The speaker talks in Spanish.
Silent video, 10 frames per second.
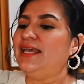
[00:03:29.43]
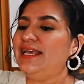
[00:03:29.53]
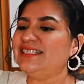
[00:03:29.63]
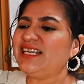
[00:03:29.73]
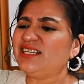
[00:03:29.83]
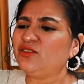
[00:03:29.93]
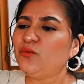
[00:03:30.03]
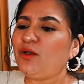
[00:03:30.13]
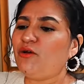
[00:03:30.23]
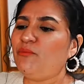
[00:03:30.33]
Esta la
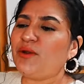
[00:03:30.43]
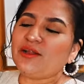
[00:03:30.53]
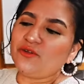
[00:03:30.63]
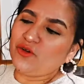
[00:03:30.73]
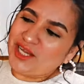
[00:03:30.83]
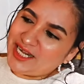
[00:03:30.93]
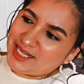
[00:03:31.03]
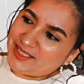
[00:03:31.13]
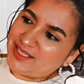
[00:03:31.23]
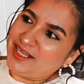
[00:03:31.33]
estuve comprando en
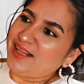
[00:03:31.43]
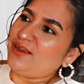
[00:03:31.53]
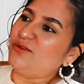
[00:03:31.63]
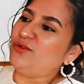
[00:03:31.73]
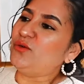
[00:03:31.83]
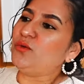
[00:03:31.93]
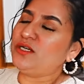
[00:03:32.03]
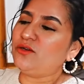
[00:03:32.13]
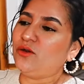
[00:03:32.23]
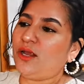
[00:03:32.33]
la tienda de Goodwill,
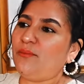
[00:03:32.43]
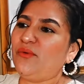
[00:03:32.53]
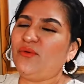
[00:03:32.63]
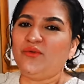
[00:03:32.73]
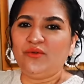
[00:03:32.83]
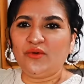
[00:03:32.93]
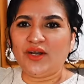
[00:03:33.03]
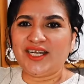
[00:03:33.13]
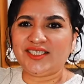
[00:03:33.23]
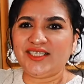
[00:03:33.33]
creo que por un
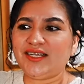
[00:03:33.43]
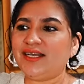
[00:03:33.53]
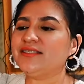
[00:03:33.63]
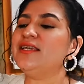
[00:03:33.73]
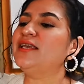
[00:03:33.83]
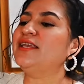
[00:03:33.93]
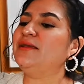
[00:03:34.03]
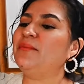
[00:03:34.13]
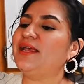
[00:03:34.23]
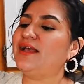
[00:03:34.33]
dólar, chicas. Y
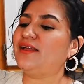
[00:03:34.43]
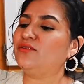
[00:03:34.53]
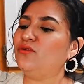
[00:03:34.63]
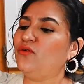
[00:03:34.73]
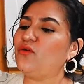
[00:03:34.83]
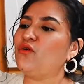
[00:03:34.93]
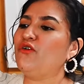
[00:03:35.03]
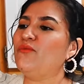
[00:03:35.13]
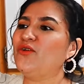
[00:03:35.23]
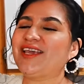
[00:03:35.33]
me encantó
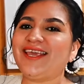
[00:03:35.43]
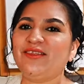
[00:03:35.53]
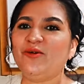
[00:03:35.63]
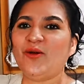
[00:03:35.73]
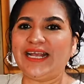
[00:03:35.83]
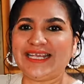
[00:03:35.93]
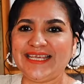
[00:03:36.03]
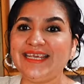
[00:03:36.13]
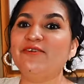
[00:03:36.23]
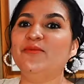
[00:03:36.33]
cómo quedó
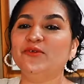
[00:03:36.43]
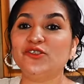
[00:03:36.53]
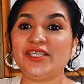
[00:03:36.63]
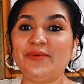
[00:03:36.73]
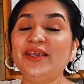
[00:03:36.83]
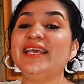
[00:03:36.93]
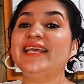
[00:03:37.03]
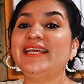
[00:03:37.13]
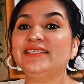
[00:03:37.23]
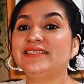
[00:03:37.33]
aquí, cómo se ve
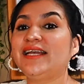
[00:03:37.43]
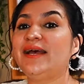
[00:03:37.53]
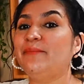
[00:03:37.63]
esta